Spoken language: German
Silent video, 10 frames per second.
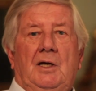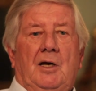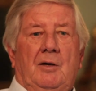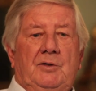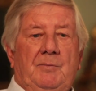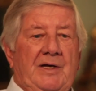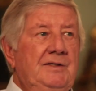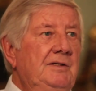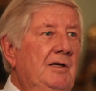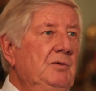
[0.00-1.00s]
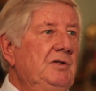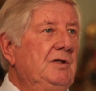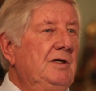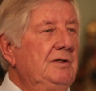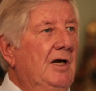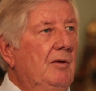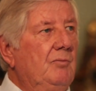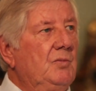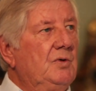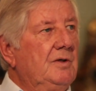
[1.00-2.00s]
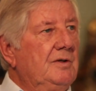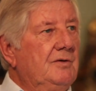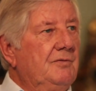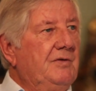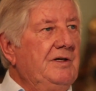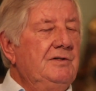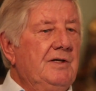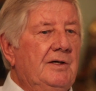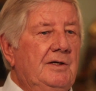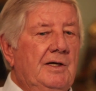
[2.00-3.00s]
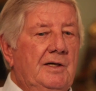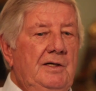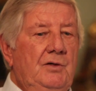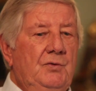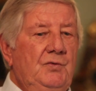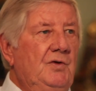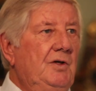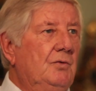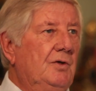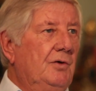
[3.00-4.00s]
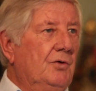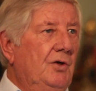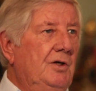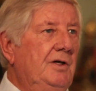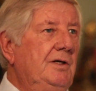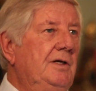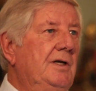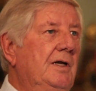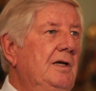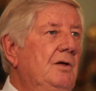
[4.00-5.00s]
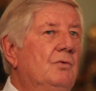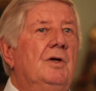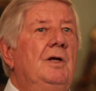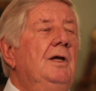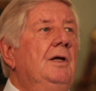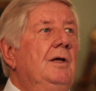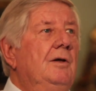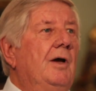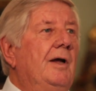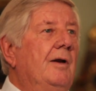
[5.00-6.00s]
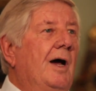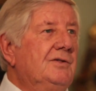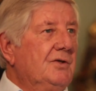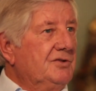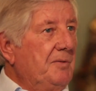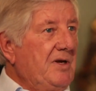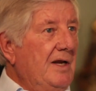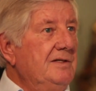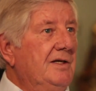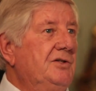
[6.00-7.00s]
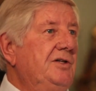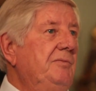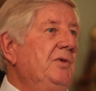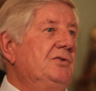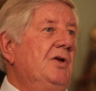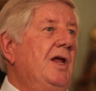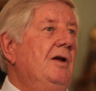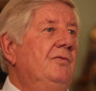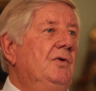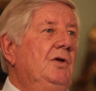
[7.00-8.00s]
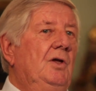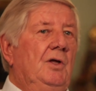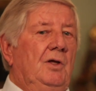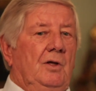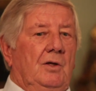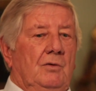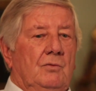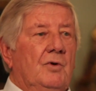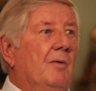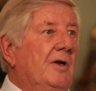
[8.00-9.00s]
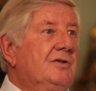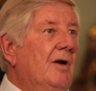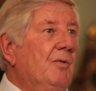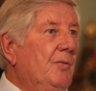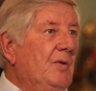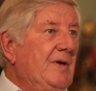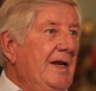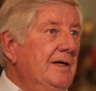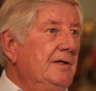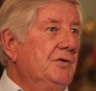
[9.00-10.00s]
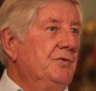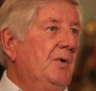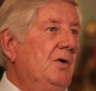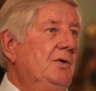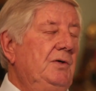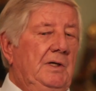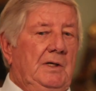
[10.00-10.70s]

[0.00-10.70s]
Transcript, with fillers: Aber die meisten haben gesagt, die haben, äh, fließt eine Energie durch sie oder eine göttliche Energie oder ein Arzt aus dem Jenseits steht mir zur Hilfe oder manche haben auch mit Engeln gesprochen.